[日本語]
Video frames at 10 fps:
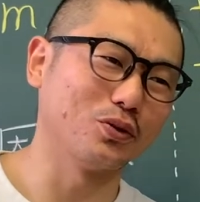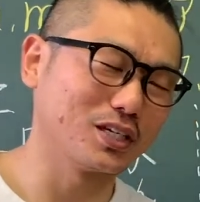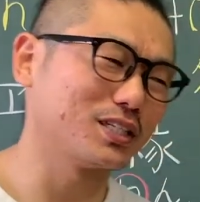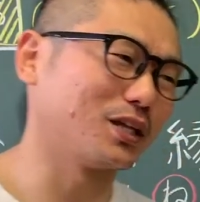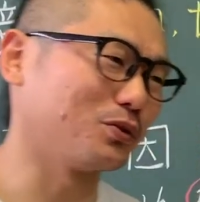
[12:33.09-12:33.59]

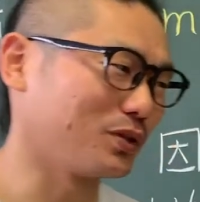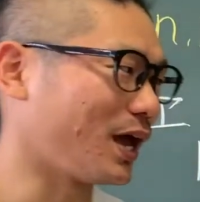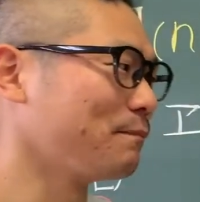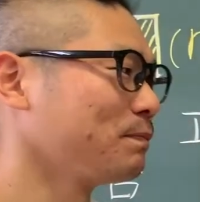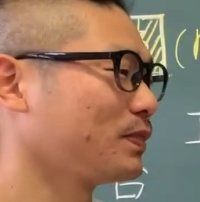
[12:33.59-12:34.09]
したの
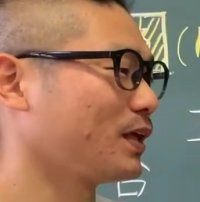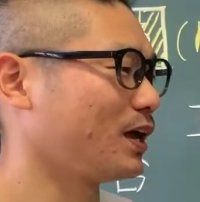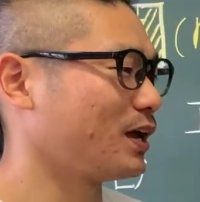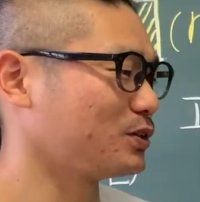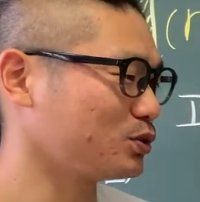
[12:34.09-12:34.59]
で、
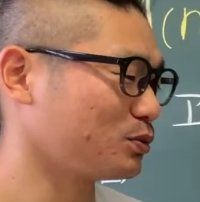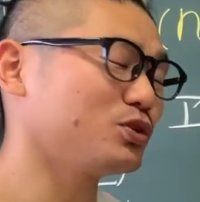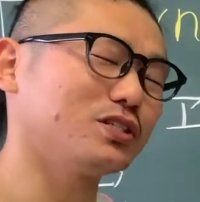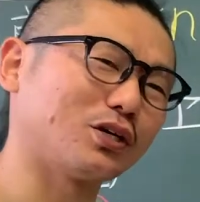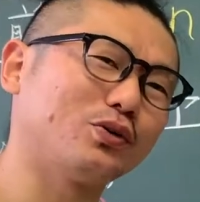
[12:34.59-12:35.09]
えー、ちょっと
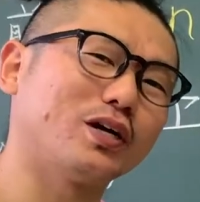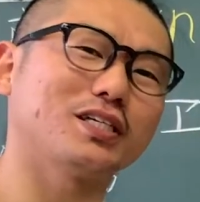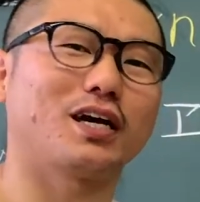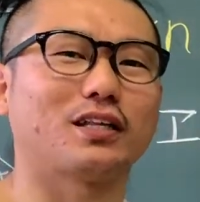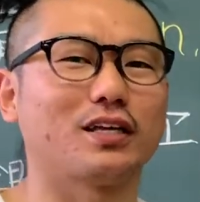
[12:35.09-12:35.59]
もしね詳し
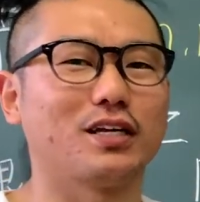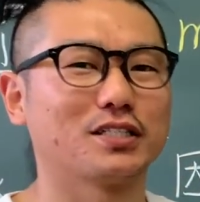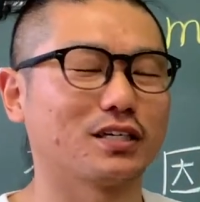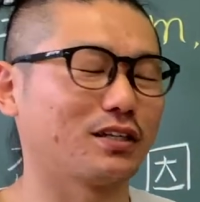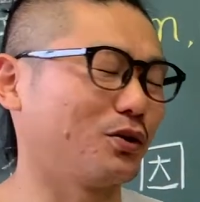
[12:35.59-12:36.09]
い方いらっ
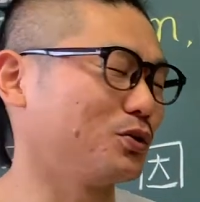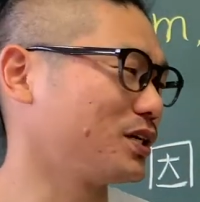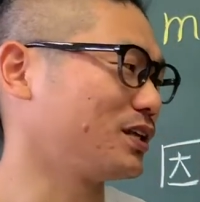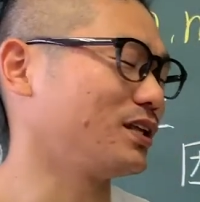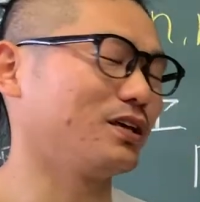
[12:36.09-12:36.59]
しゃったら教
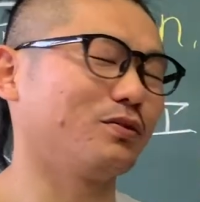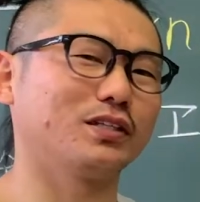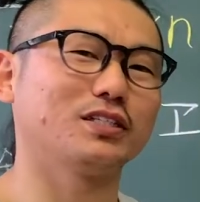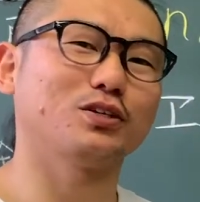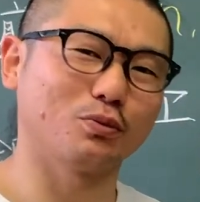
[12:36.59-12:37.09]
えて
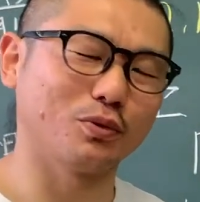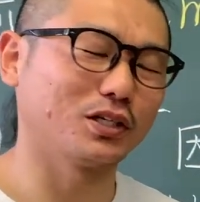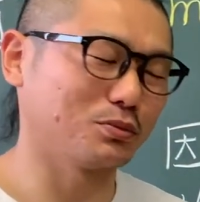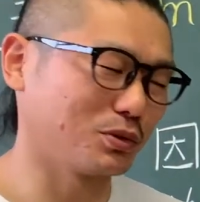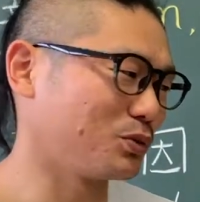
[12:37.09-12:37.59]
ぜひとも
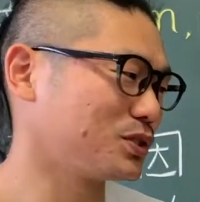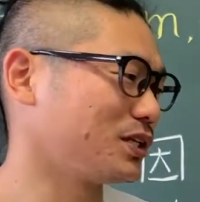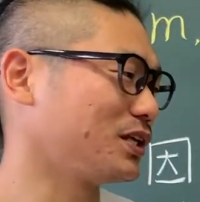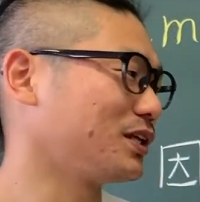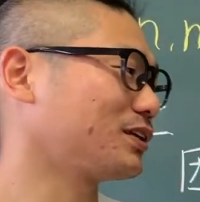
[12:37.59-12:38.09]
私もね教え
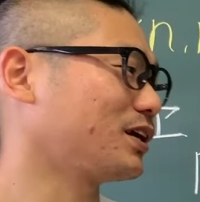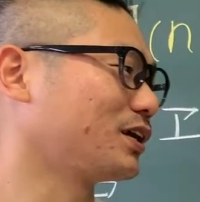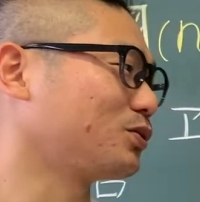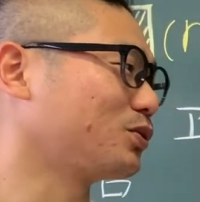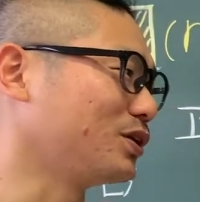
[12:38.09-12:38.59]
ていただきたい
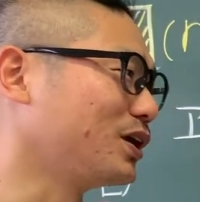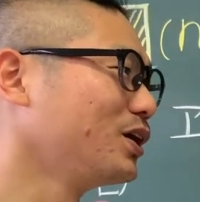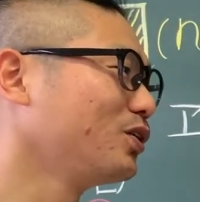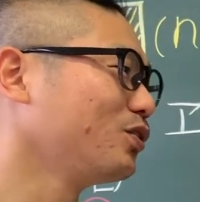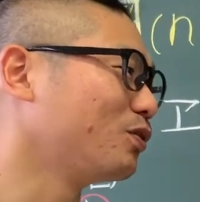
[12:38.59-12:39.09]
なというふうに
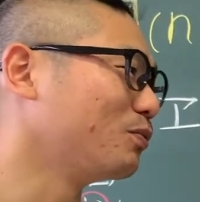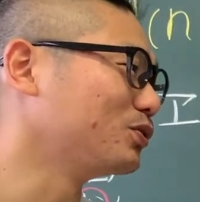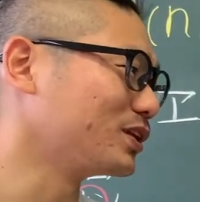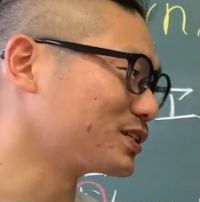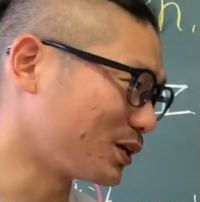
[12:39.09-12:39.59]
思
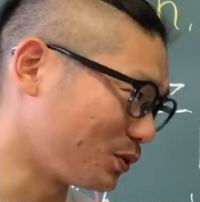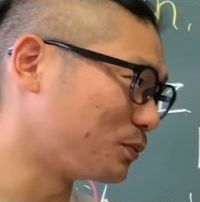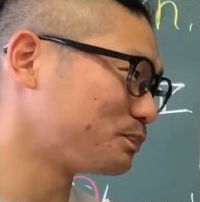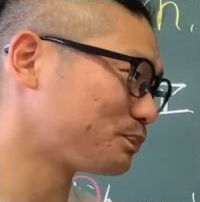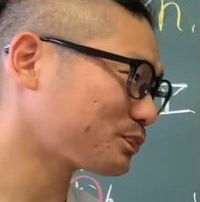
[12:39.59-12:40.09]
うんですけ
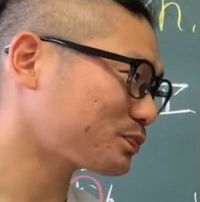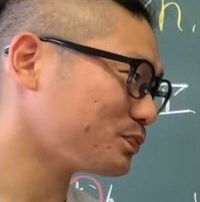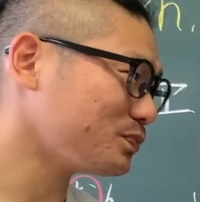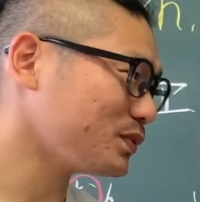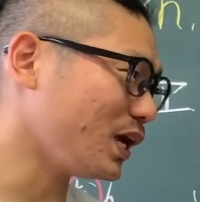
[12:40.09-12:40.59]
ど、
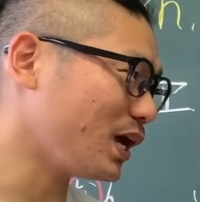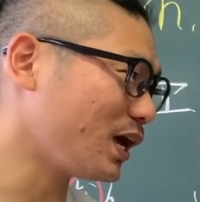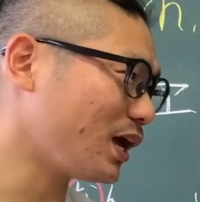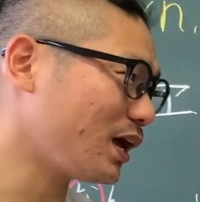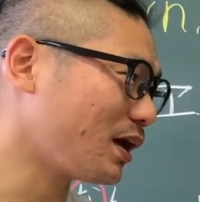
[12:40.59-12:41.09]

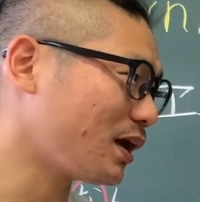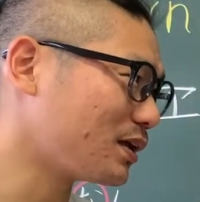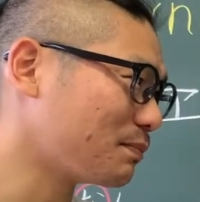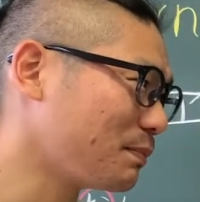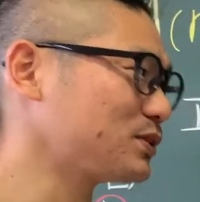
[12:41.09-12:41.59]

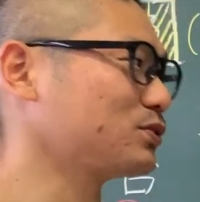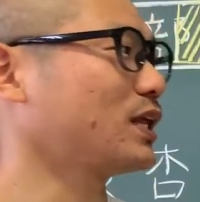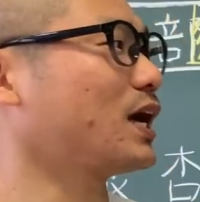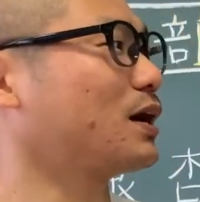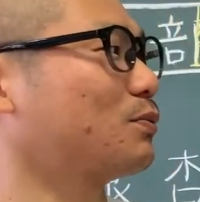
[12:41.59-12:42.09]
えー、まあそん
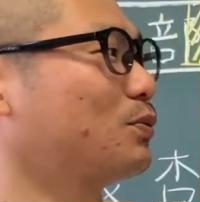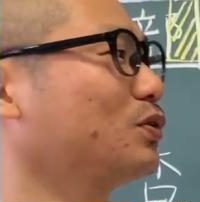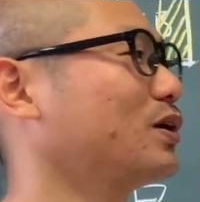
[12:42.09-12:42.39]
なものが